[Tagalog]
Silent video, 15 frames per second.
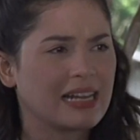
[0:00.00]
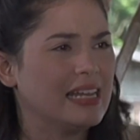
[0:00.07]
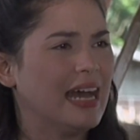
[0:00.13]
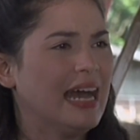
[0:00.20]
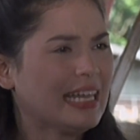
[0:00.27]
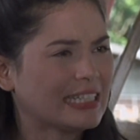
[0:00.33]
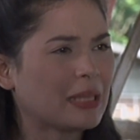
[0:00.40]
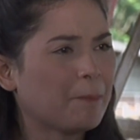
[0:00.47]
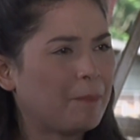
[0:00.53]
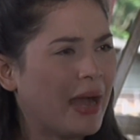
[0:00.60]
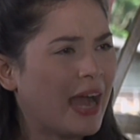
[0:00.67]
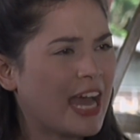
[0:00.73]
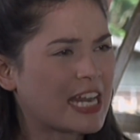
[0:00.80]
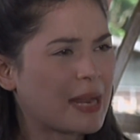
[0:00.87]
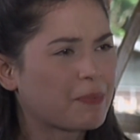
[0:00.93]
ang lahat ng
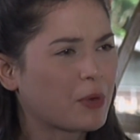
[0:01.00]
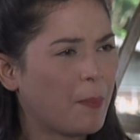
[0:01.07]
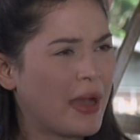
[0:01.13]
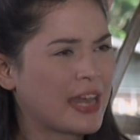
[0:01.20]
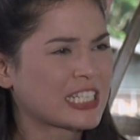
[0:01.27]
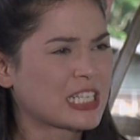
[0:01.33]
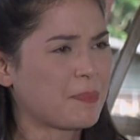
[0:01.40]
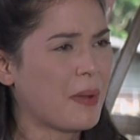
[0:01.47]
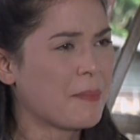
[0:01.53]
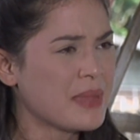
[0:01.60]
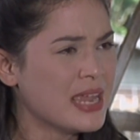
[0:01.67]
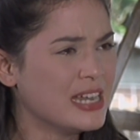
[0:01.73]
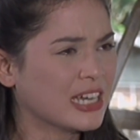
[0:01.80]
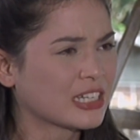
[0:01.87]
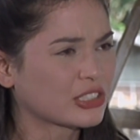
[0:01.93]
pangarap ko para sa
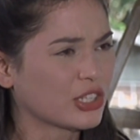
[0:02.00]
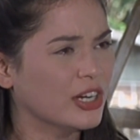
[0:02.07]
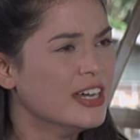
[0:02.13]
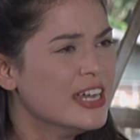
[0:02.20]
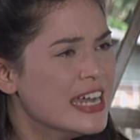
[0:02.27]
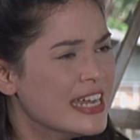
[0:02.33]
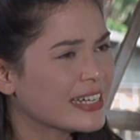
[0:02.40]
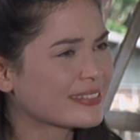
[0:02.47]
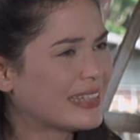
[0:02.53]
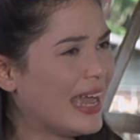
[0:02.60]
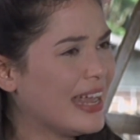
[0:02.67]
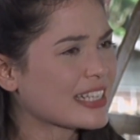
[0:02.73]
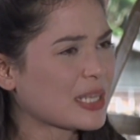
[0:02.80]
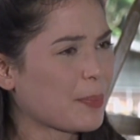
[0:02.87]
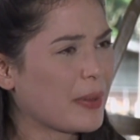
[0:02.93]
pamilyang to nang
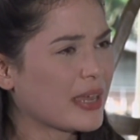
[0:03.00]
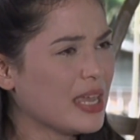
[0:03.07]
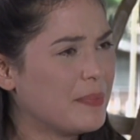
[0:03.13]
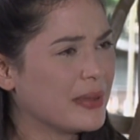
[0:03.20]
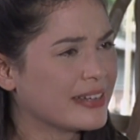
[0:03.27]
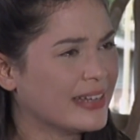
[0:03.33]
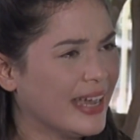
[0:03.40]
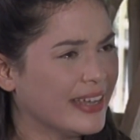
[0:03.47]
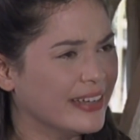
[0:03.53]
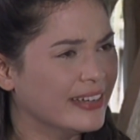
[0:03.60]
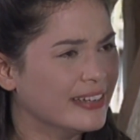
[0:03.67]
dahil sa pag-ibig, Nay!